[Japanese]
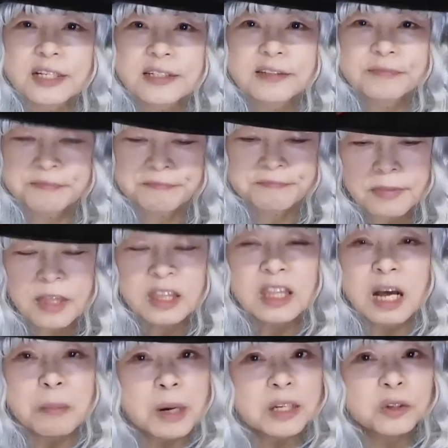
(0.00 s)
です。
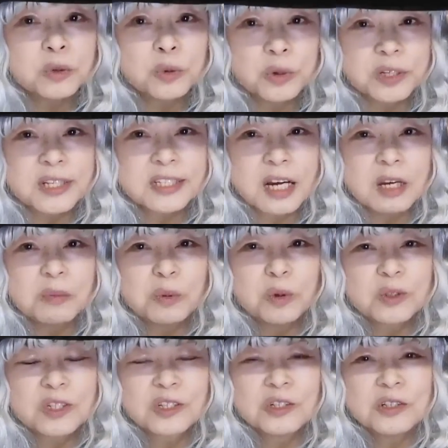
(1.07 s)
名前の通り細胞
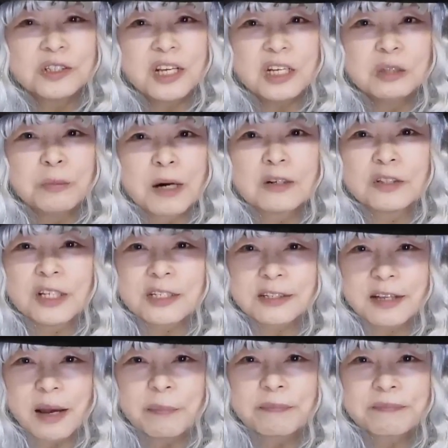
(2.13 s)
を包んでいる膜です
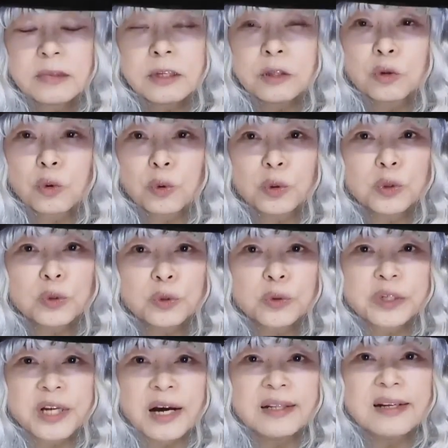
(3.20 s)
ね。で、ところどこ
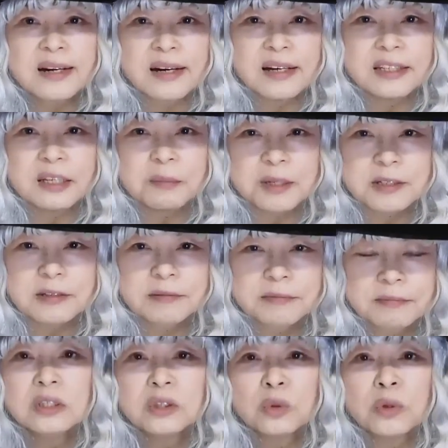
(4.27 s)
ろに穴が開いています。
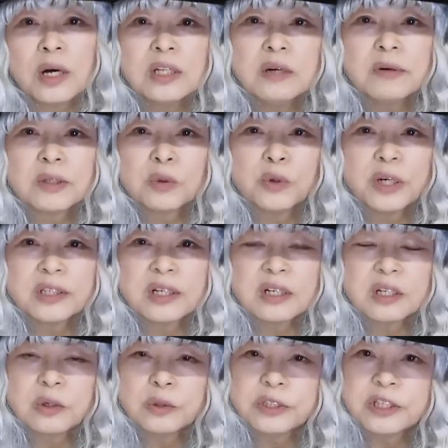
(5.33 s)
その穴はどういう
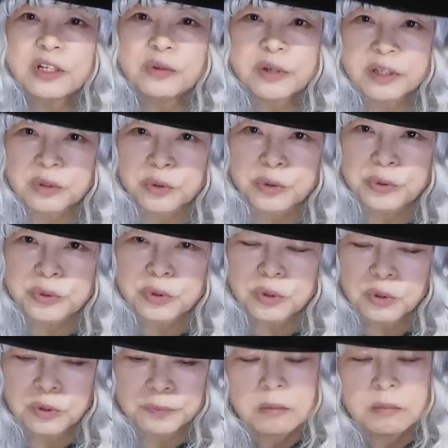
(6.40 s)
働きをしているかという
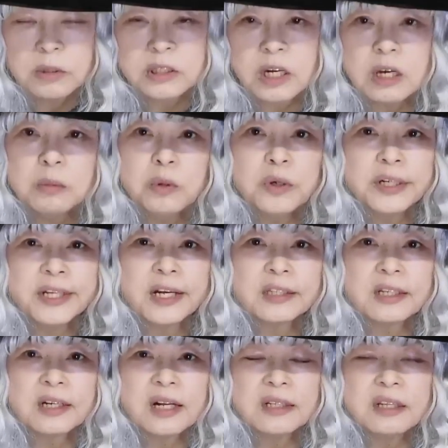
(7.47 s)
と、細胞がね、
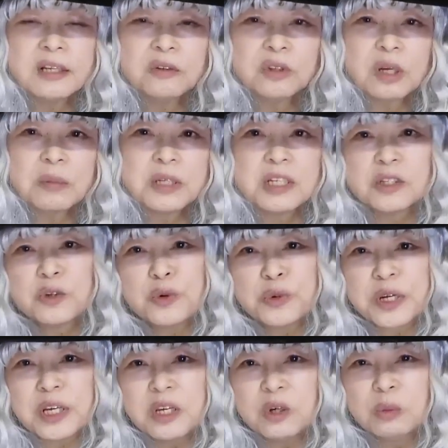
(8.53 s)
働いていくために必要
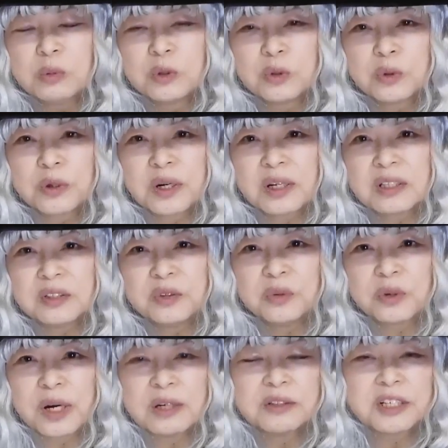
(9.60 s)
な栄養分とかっていう
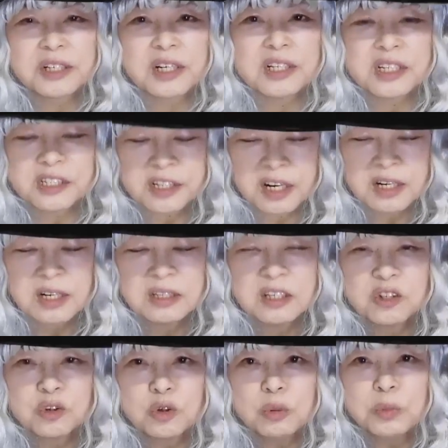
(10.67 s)
のがあるじゃないですか。
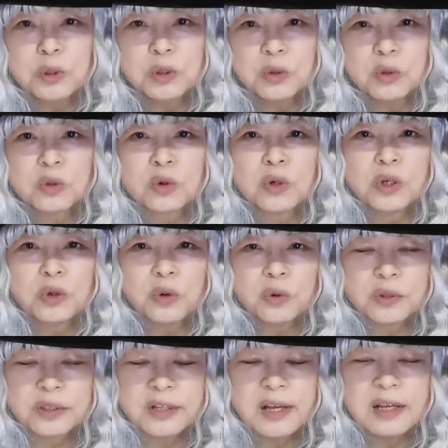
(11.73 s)
そういうものを取り
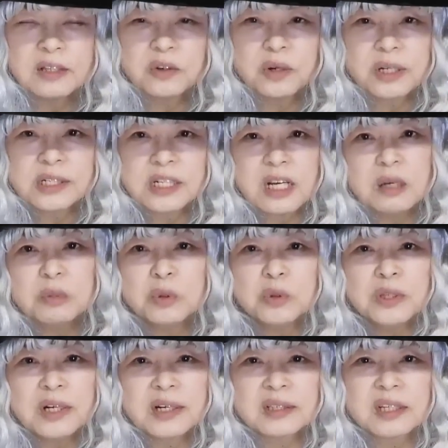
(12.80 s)
込んで、それから細胞の
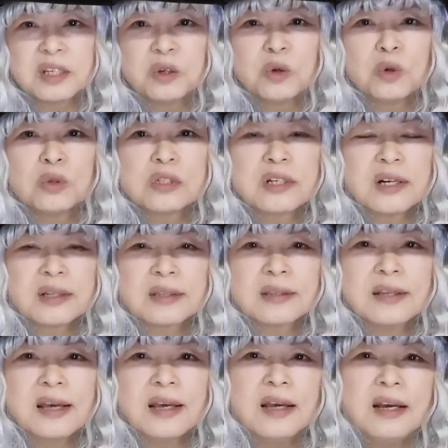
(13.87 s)
中でいろいろ使っ
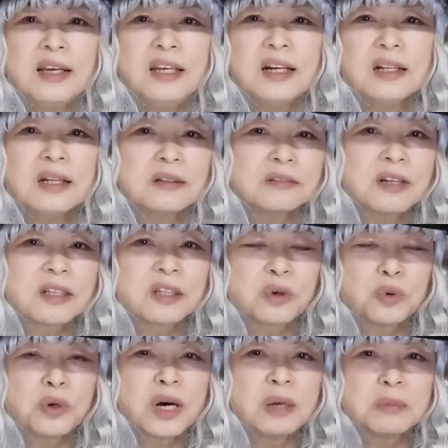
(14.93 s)
て、いらなくなった
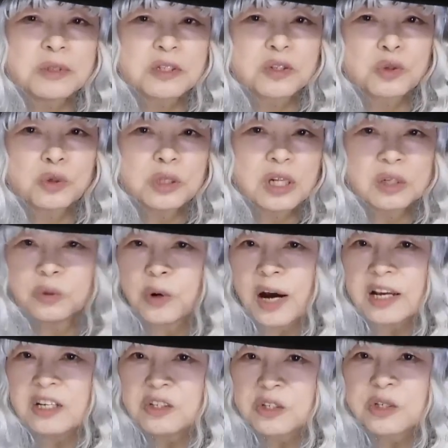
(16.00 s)
老廃物、そんなのを
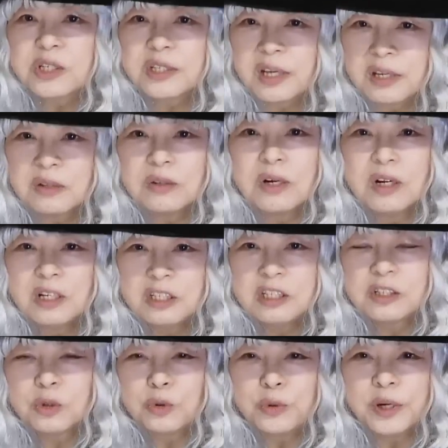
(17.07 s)
排出している。
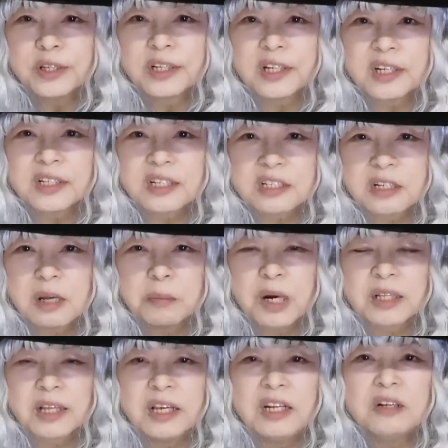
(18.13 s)
そういう穴なんですね。
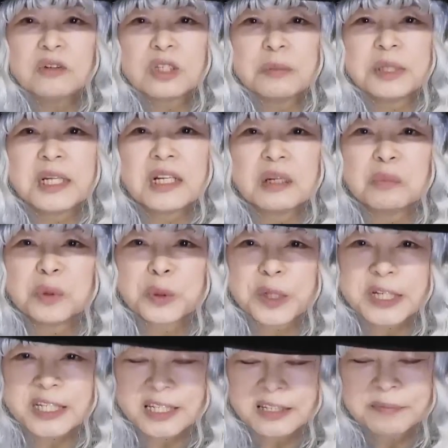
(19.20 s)
まあ、出入り口みたいなもの
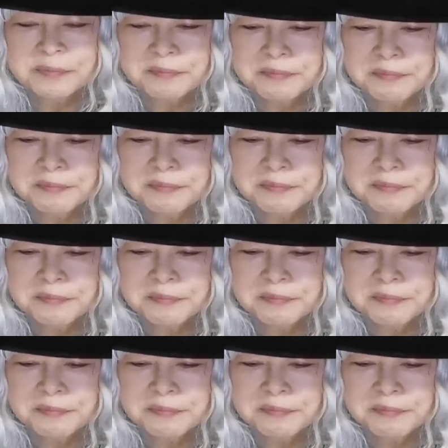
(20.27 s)
です。